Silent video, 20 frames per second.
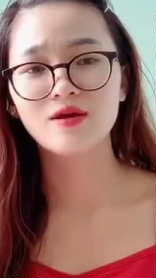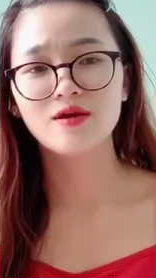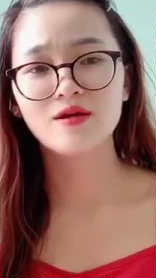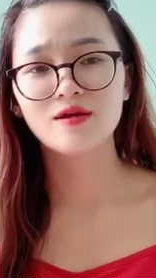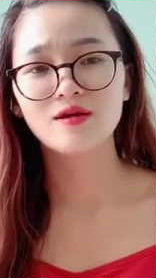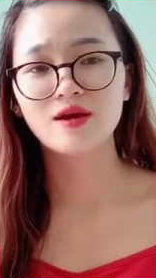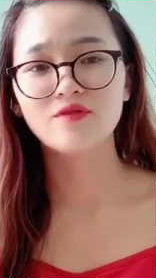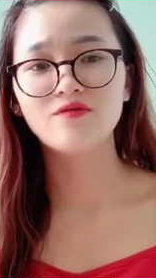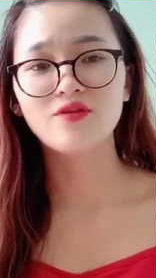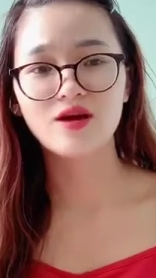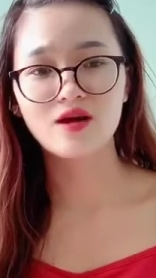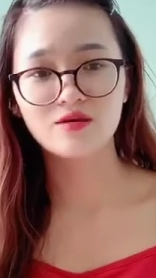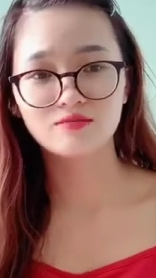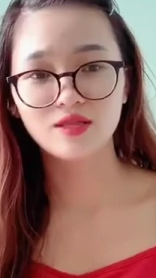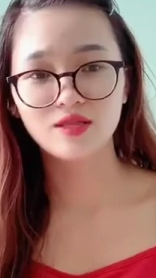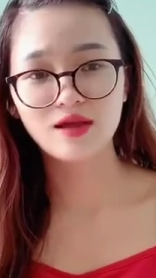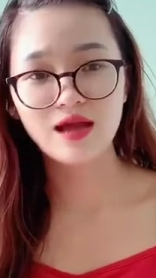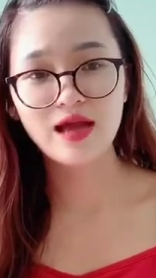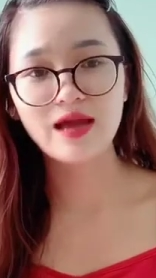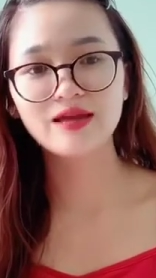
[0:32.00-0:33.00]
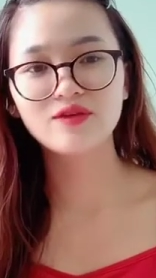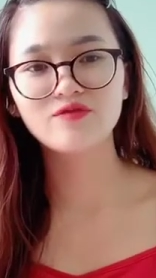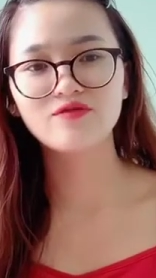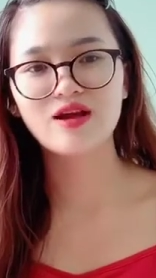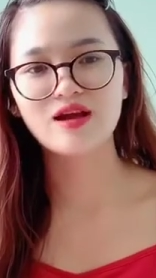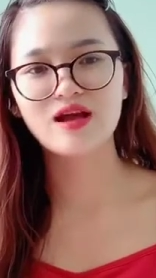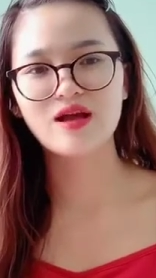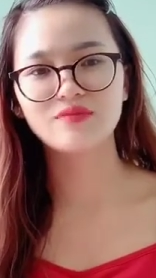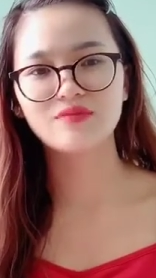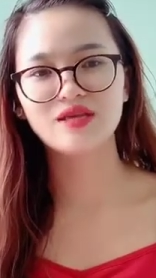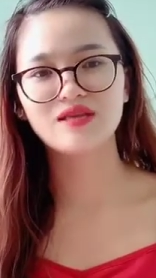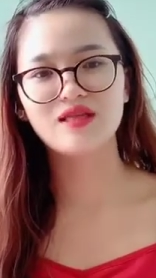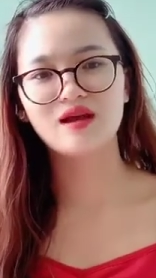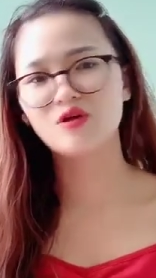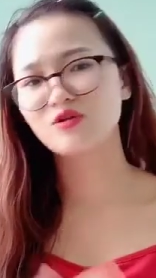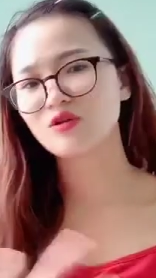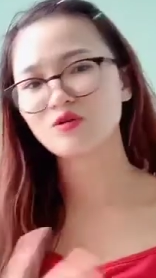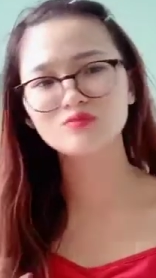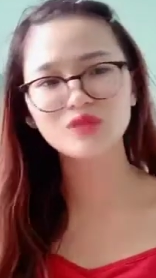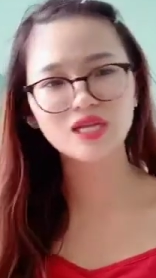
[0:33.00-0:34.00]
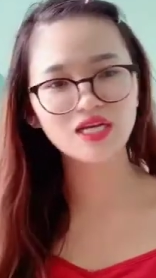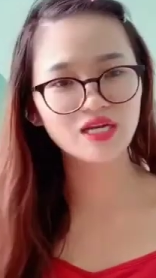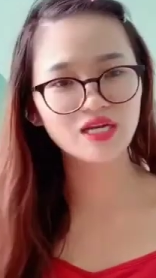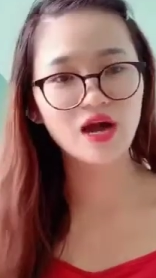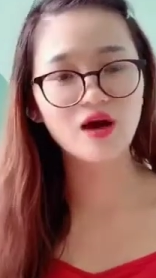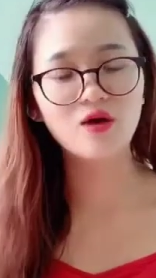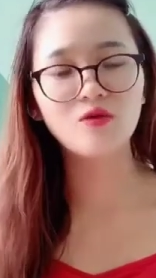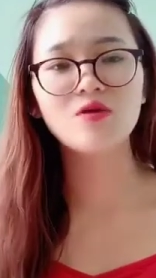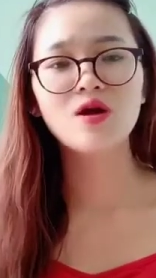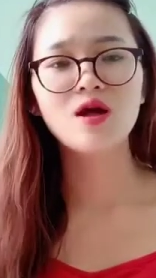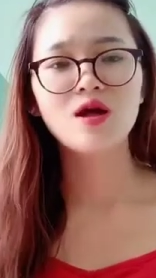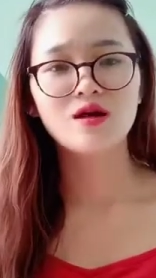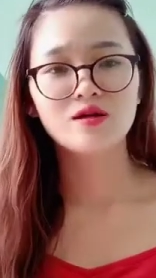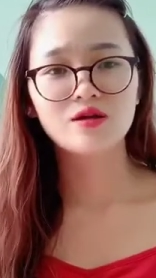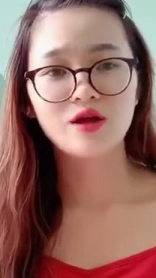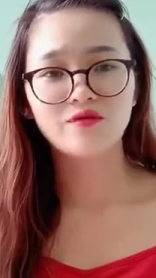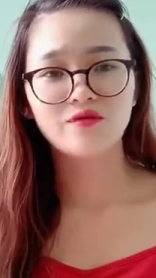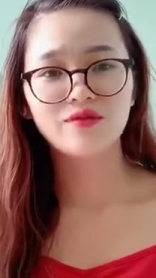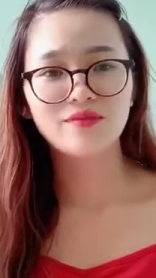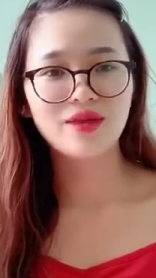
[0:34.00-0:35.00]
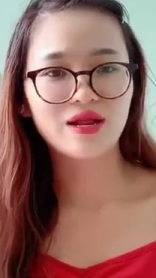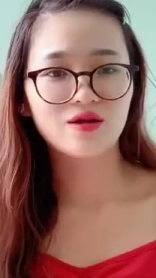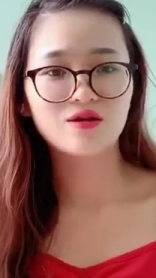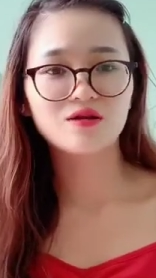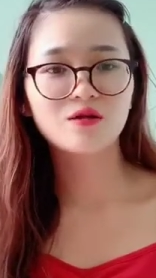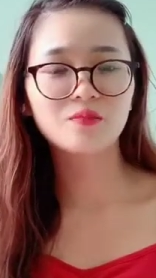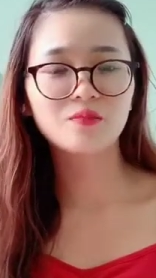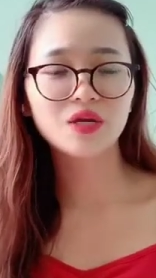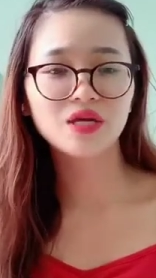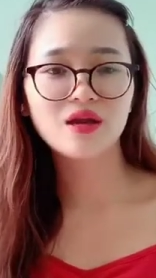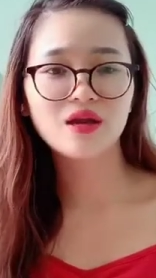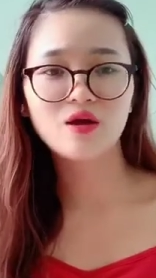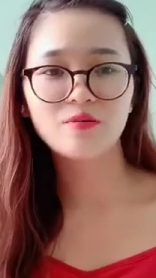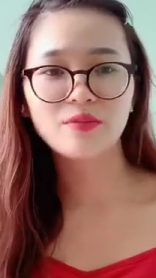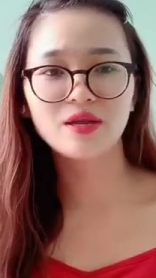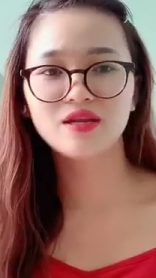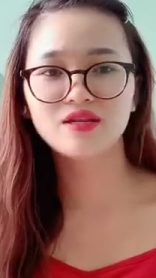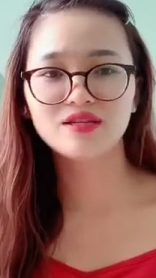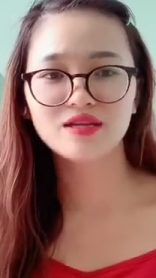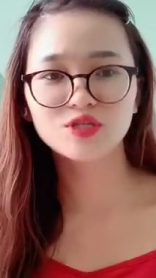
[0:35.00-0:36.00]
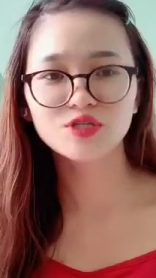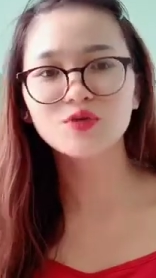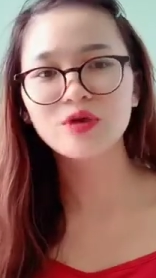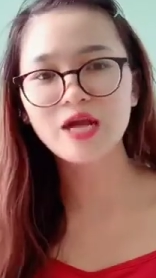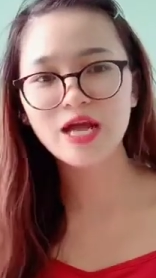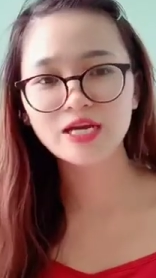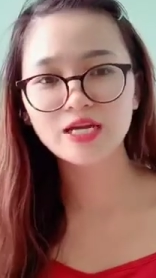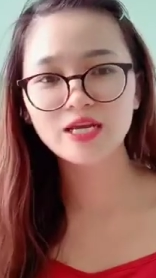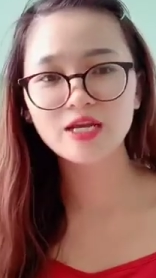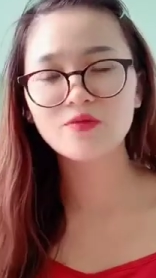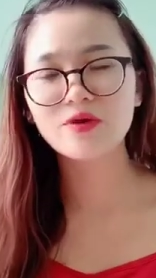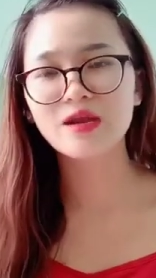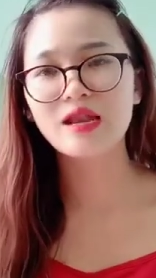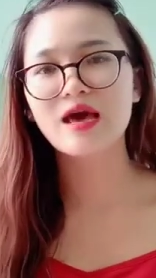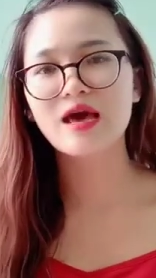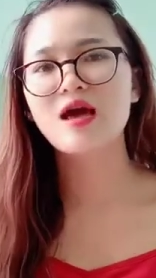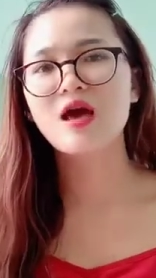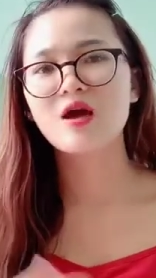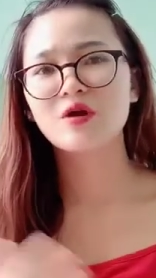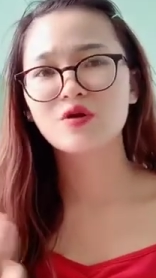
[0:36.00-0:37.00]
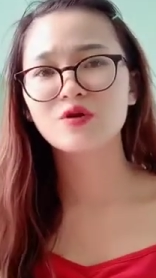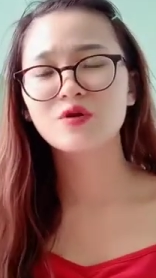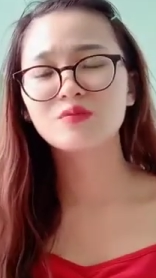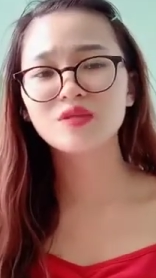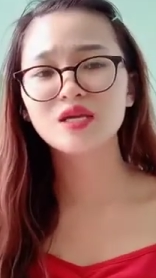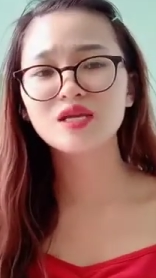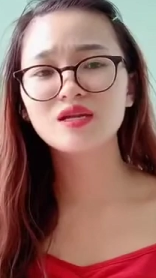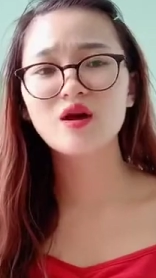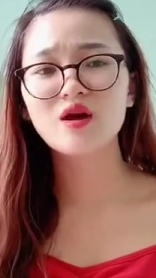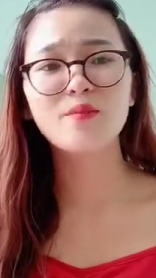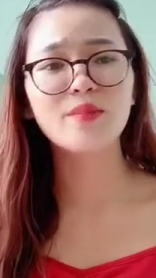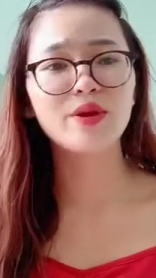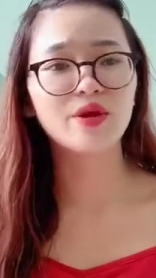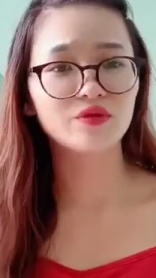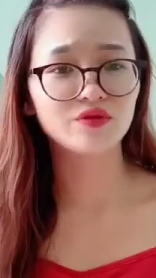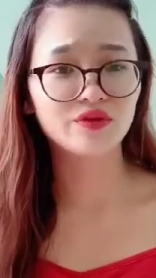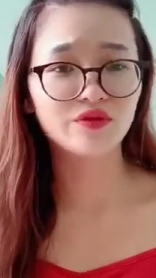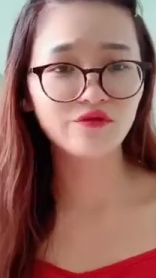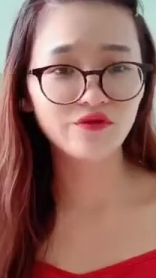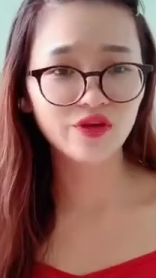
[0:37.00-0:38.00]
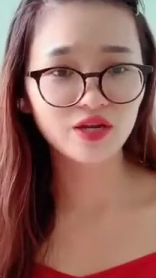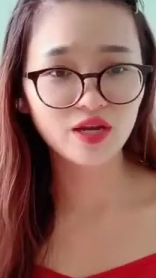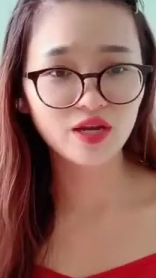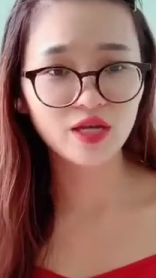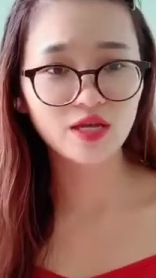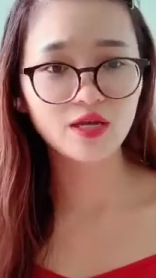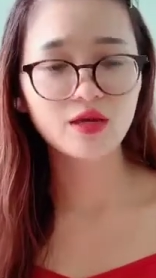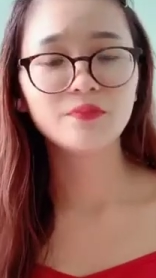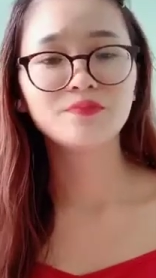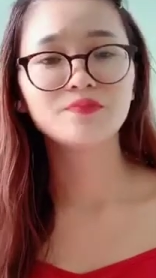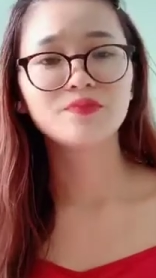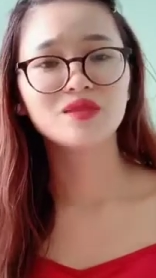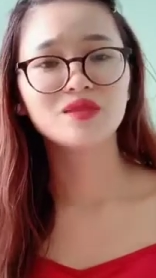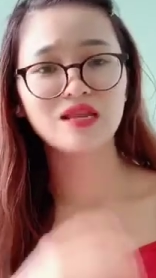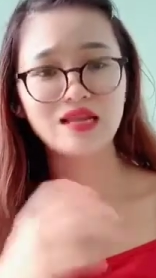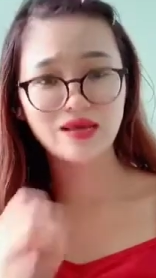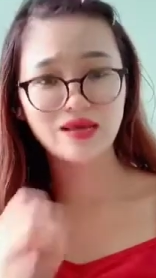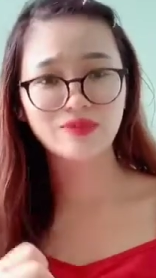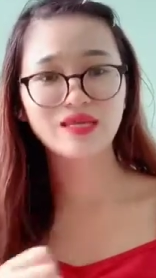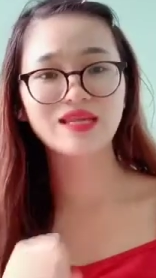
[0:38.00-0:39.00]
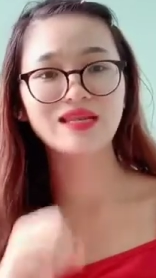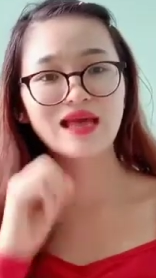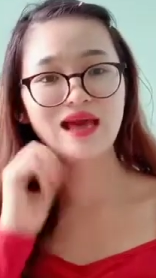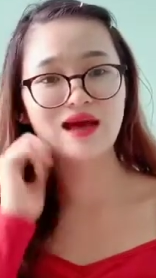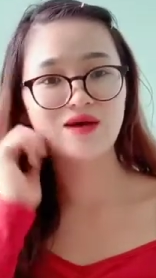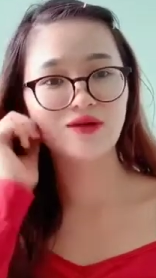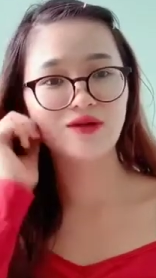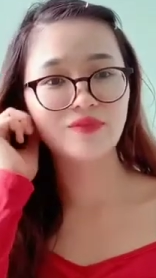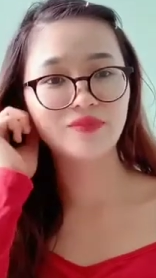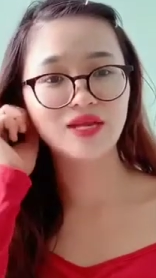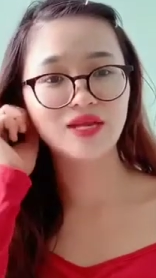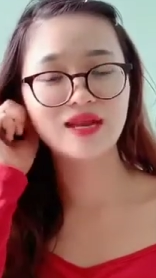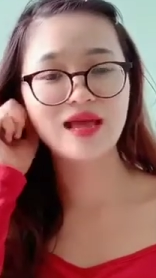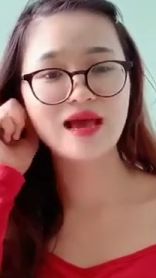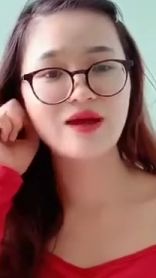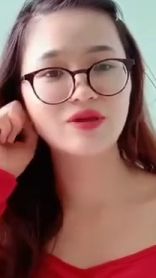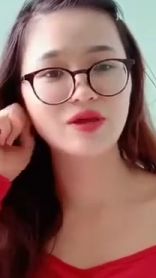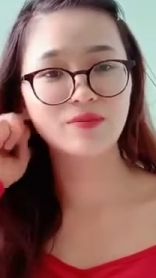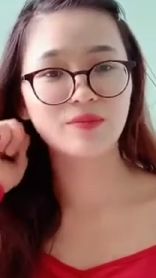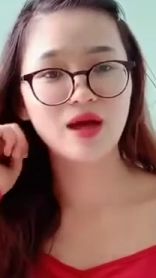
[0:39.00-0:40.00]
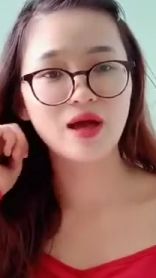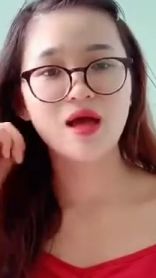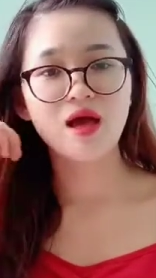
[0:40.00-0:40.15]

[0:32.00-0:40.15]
cái việc học tiếng Anh và cảm thấy là con không thích đâu nói với mẹ con không thích đâu mẹ đi ra chỗ khác đi hoặc là con không thích đâu mẹ nói tiếng Việt đi thì làm thế nào làm thế nào để mà